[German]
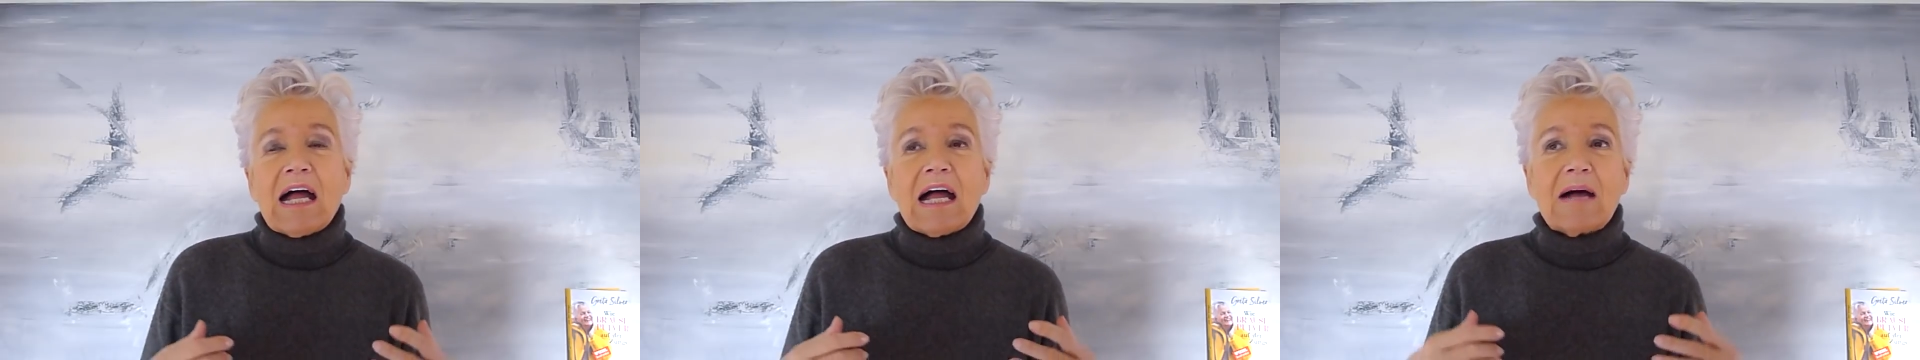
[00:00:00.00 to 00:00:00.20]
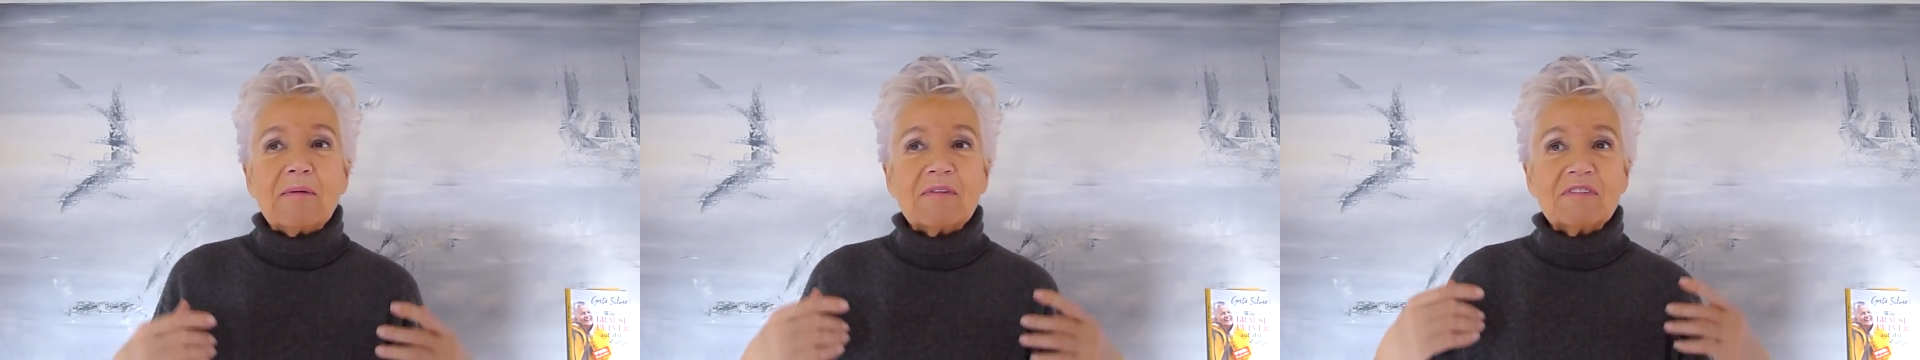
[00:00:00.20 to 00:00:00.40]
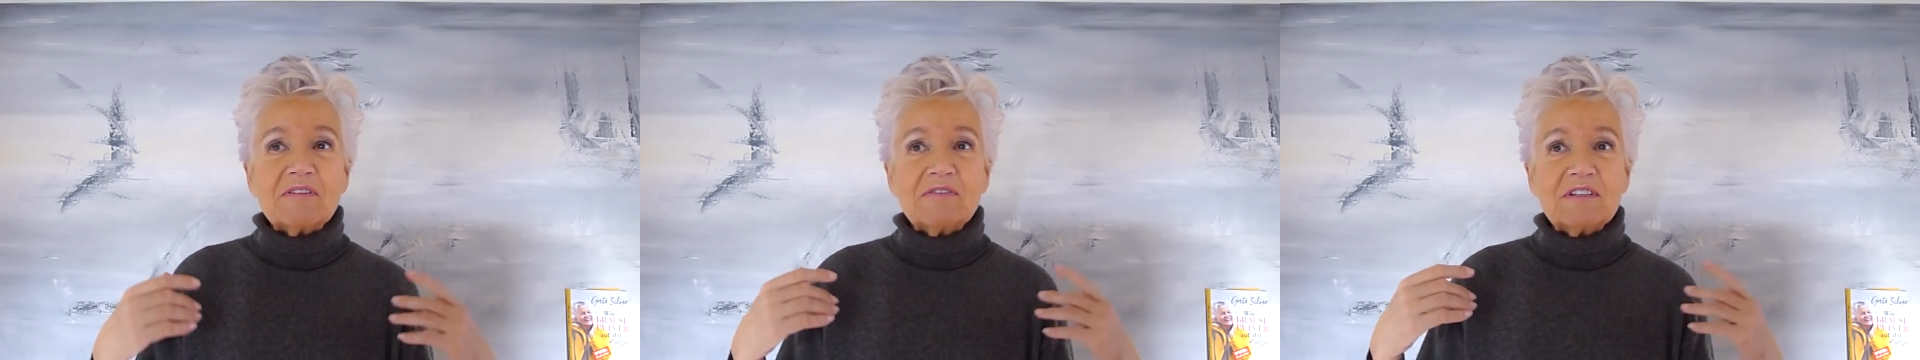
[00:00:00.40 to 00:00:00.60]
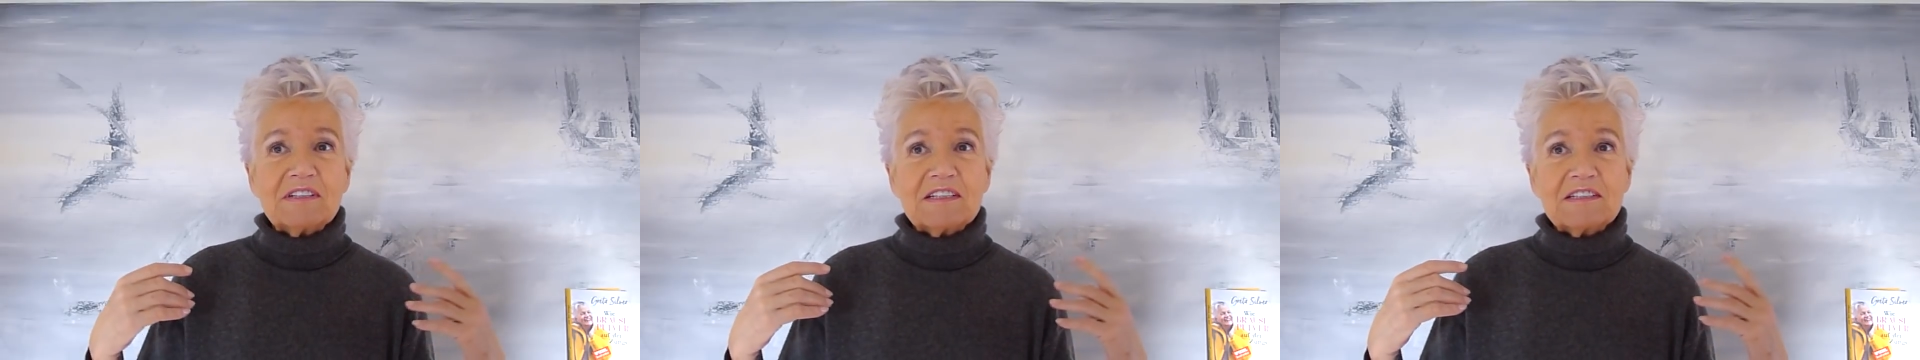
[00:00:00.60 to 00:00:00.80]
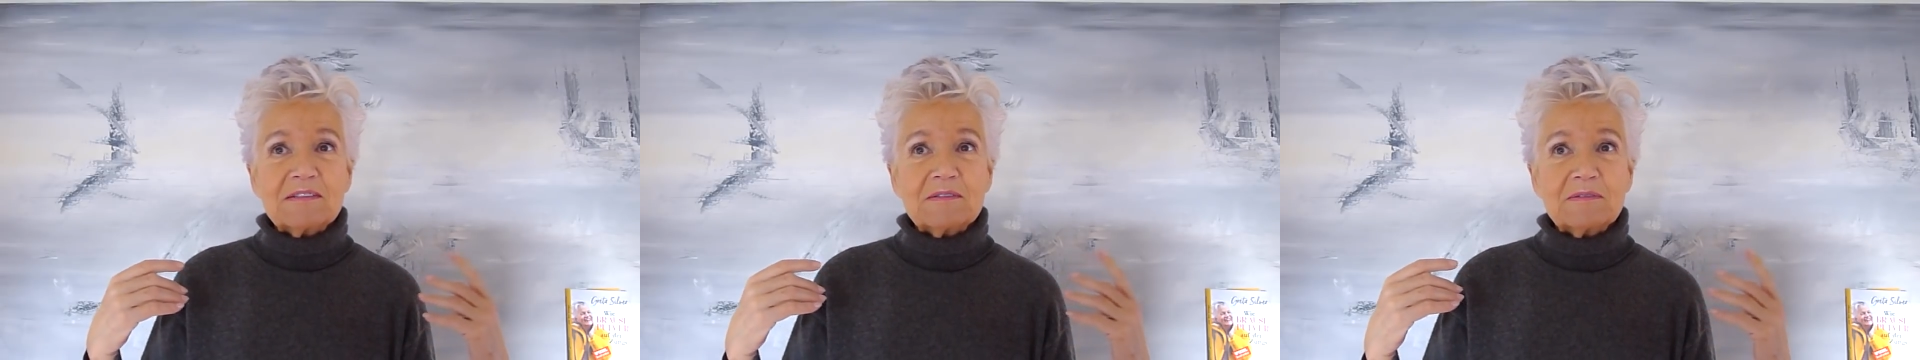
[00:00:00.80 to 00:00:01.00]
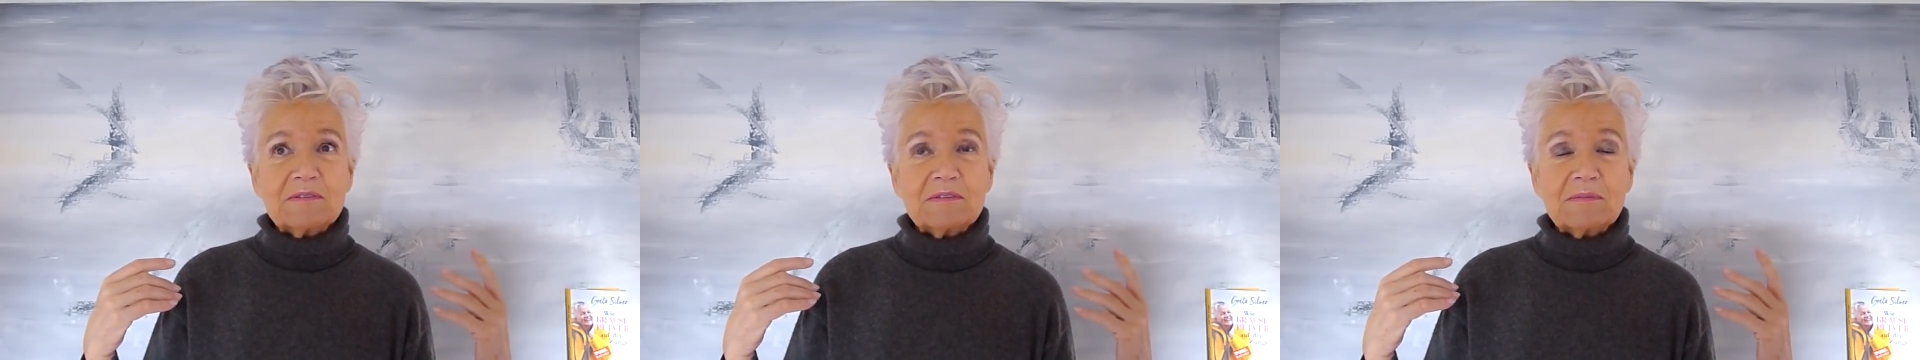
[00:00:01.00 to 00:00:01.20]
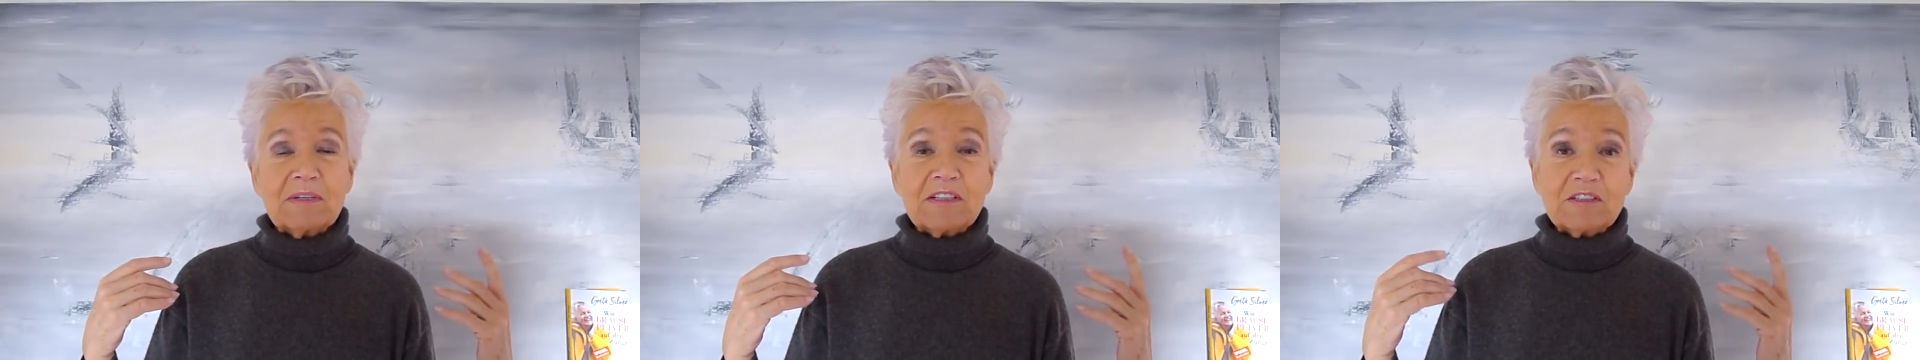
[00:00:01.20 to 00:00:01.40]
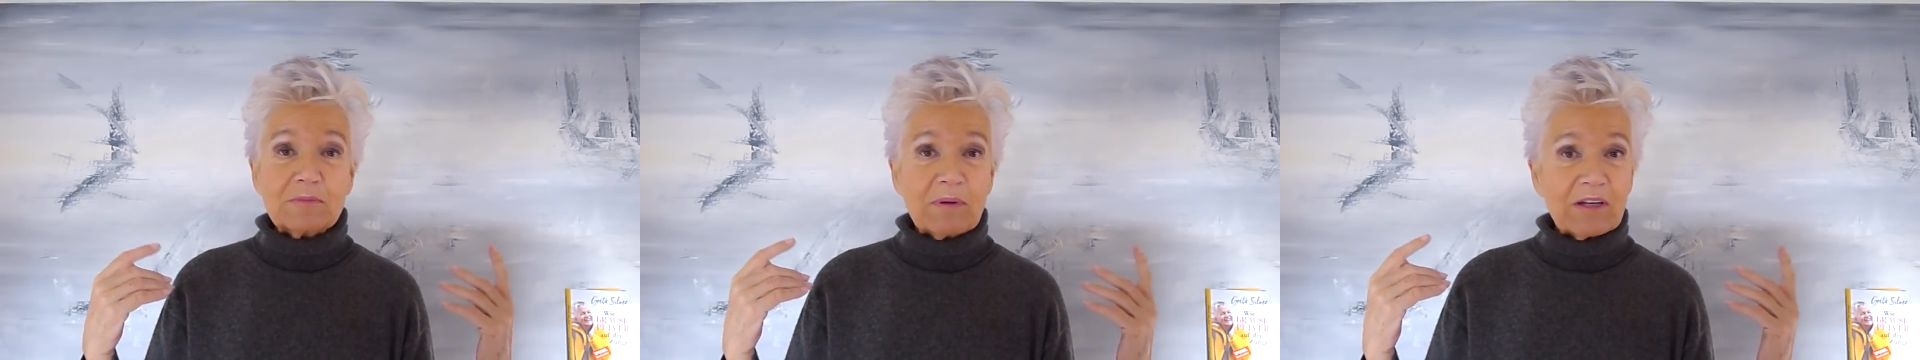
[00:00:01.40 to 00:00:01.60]
Aber wenn wir das
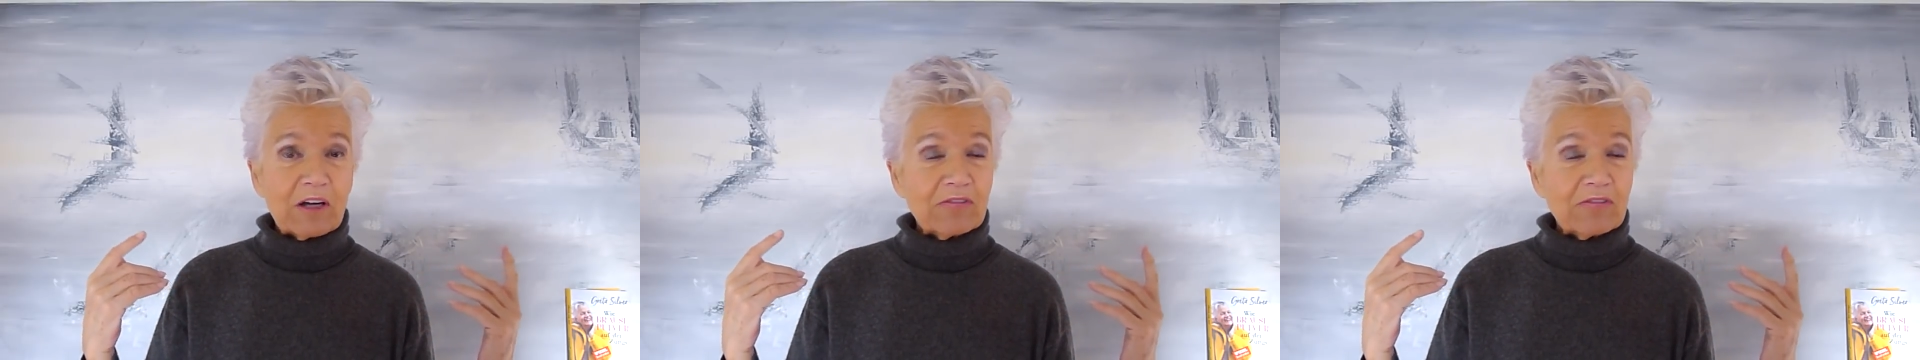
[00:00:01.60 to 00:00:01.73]
manchmal